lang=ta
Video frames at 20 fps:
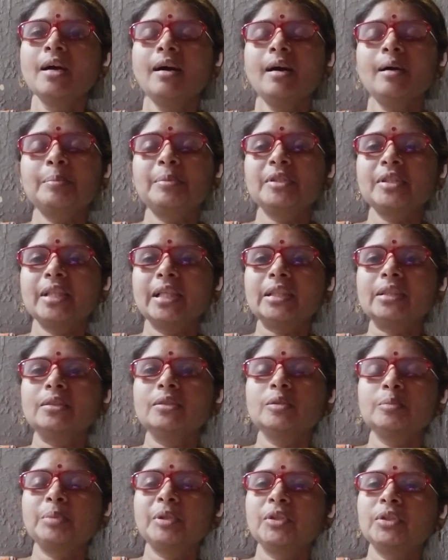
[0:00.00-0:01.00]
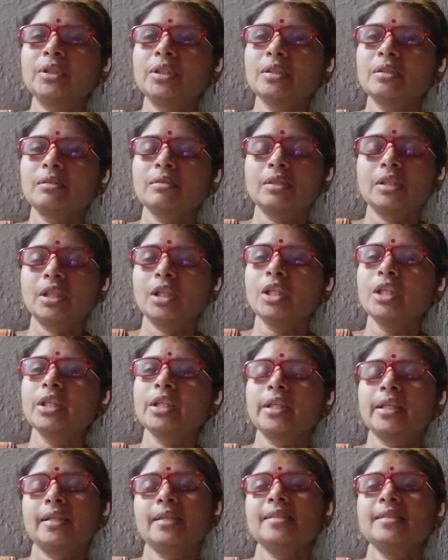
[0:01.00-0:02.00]
அப்போ ஜாக்லினும் பவித்ரா சொல்கிறாங்க
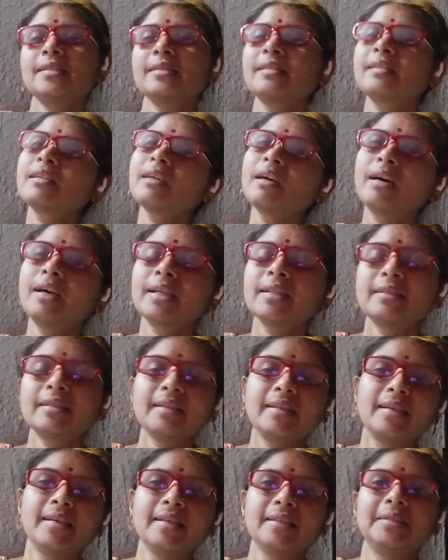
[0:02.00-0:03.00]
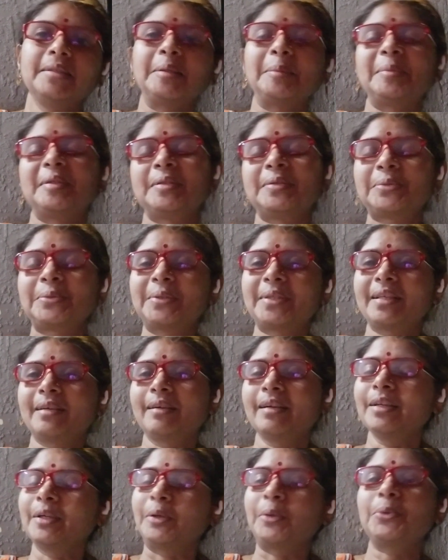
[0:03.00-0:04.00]
எனக்குலாம் செஸ்ஸே ஆட தெரியாது அப்படின்னு
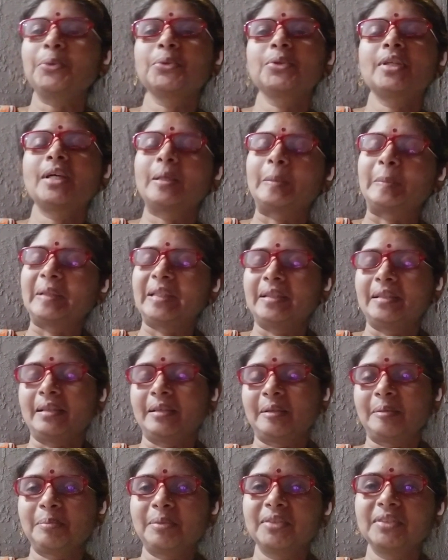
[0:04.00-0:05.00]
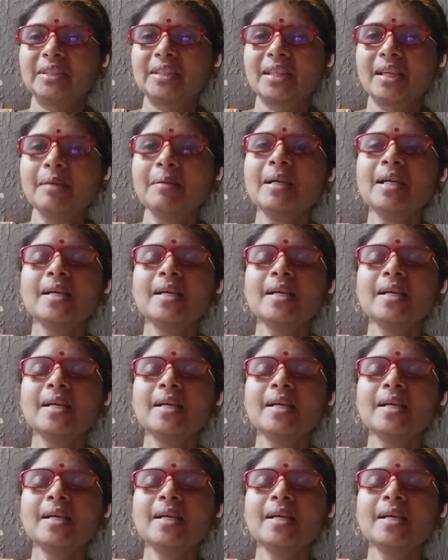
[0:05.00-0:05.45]
சொல்கிறாங்க எனக்கும் தான் அப்படின்றாங்க பவித்ரா